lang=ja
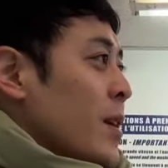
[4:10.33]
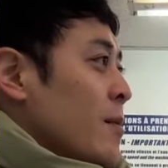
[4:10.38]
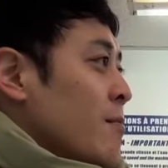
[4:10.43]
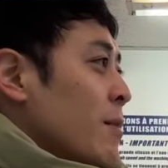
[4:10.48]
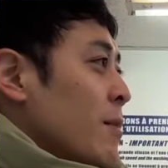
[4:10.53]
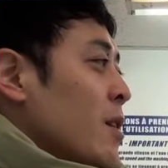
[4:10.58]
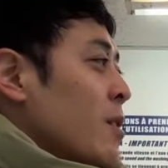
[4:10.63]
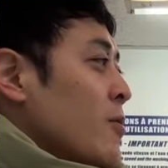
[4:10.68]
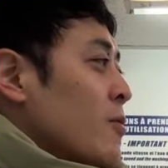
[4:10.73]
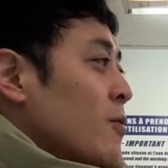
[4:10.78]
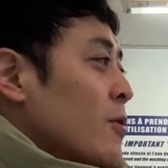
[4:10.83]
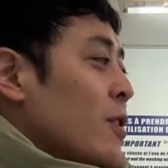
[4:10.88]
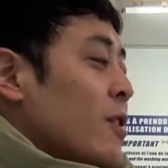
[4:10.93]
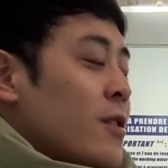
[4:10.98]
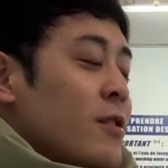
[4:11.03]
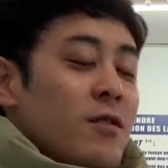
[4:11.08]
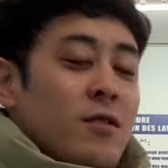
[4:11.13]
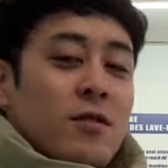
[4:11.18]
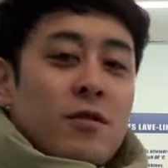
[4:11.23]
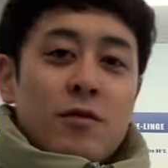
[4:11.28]
まああのあ
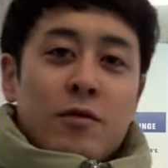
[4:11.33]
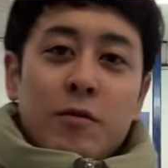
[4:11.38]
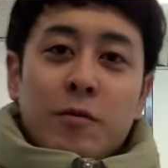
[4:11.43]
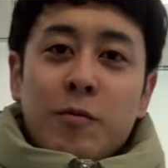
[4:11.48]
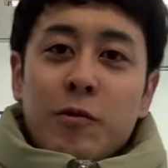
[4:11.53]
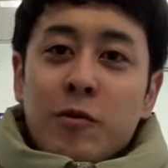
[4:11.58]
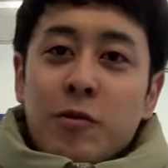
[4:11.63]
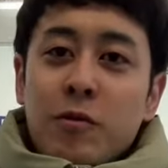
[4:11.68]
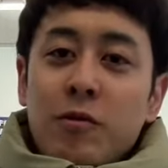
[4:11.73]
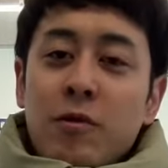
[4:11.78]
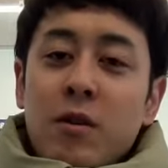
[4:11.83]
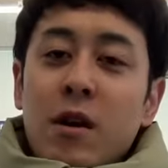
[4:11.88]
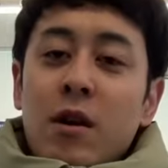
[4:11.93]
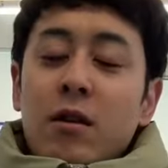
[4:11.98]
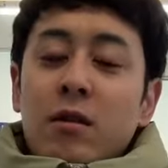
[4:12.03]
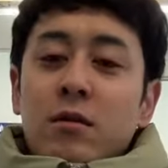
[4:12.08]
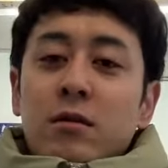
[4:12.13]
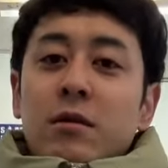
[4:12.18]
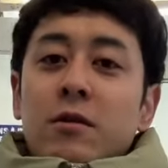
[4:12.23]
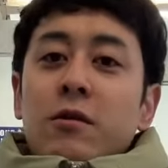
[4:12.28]
れですよもう動画上
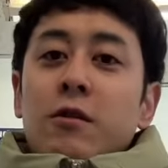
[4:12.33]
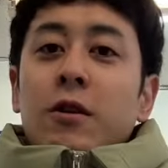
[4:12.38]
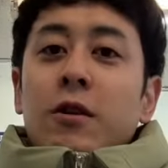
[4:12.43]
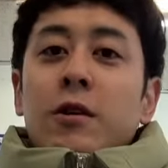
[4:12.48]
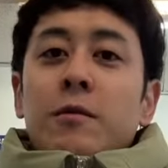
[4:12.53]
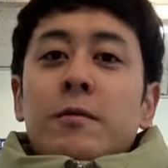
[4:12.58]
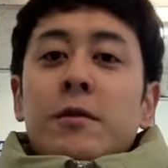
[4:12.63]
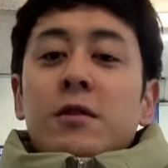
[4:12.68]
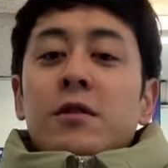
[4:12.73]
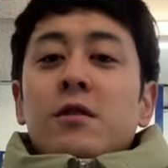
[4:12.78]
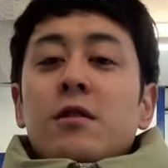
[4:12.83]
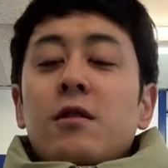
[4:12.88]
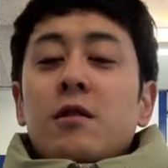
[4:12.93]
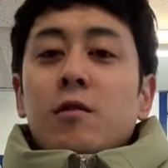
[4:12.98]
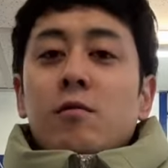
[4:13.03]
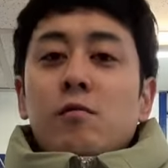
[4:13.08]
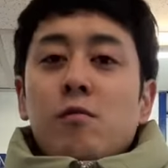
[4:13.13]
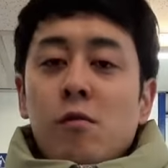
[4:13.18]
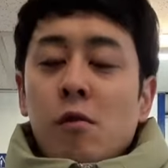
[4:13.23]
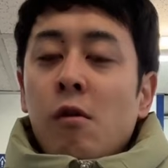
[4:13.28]
がってるか分かりませんけ
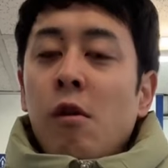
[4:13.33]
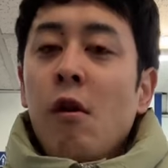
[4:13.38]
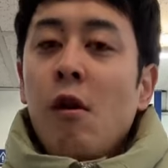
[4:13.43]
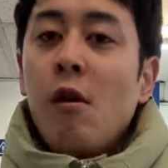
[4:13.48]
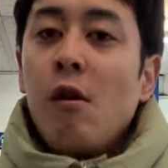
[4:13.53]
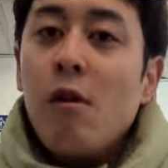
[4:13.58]
ども、